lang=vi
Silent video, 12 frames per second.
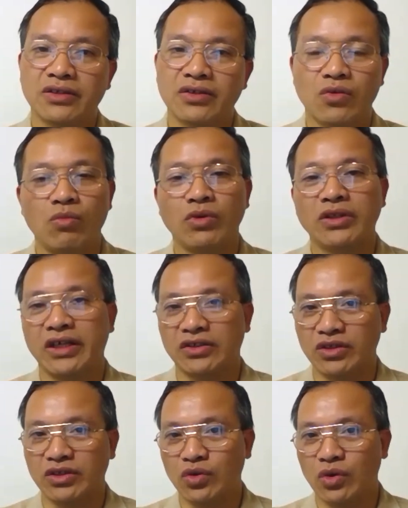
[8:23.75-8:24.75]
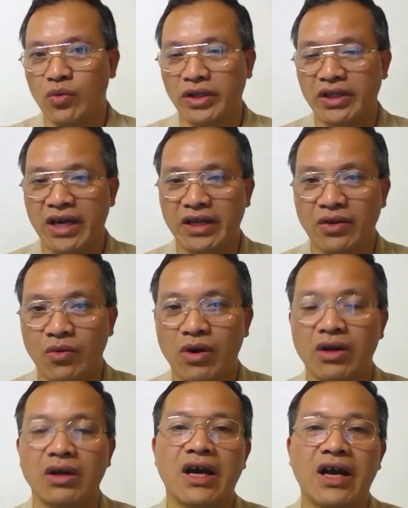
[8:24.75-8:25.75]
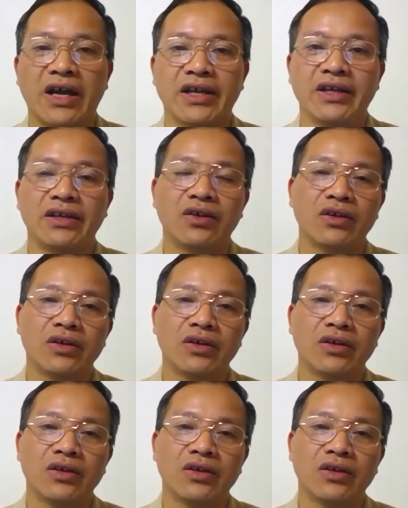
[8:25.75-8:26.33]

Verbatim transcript: cũng có thể do sơ suất của anh thanh hoặc là anh